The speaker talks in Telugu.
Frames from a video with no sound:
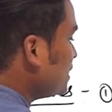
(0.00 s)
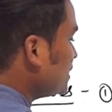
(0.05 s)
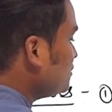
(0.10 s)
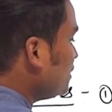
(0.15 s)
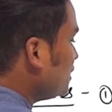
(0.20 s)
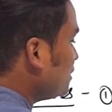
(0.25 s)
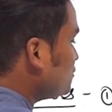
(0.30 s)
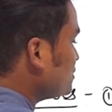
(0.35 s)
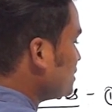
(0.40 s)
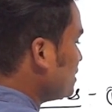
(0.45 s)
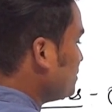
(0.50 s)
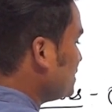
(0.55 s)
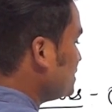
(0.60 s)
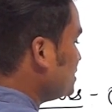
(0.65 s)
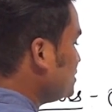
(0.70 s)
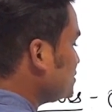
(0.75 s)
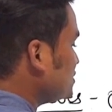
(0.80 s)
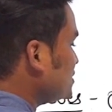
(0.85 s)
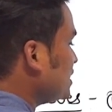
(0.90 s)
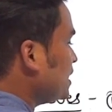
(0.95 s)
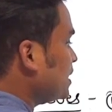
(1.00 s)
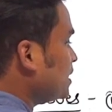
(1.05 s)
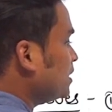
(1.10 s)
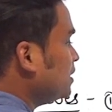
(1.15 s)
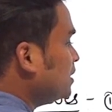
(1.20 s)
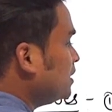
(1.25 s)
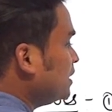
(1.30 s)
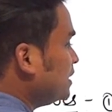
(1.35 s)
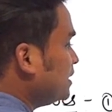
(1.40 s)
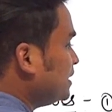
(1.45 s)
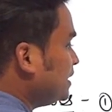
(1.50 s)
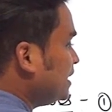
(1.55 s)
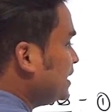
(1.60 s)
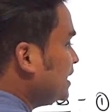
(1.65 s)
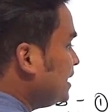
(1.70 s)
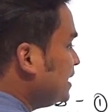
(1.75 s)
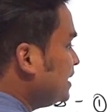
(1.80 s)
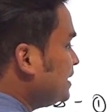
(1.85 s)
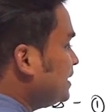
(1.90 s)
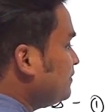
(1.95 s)
నదులకు సంబంధించిన
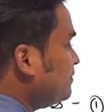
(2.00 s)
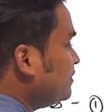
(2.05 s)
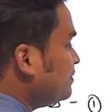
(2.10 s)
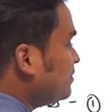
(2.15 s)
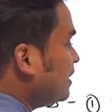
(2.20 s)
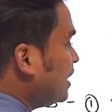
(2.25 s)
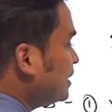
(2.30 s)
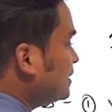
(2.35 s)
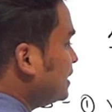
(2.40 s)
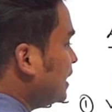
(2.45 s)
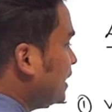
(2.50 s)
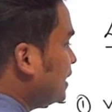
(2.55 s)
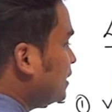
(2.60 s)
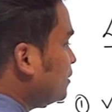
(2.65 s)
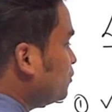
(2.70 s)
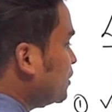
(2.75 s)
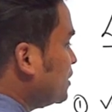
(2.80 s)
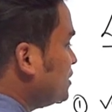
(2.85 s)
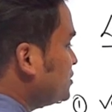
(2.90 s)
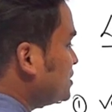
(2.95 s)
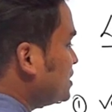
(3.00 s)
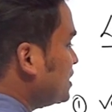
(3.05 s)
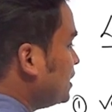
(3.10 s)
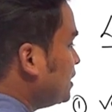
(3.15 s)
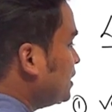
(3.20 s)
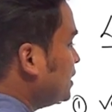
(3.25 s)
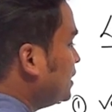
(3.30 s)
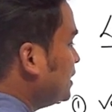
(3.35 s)
నీటి వివాదాల గురించి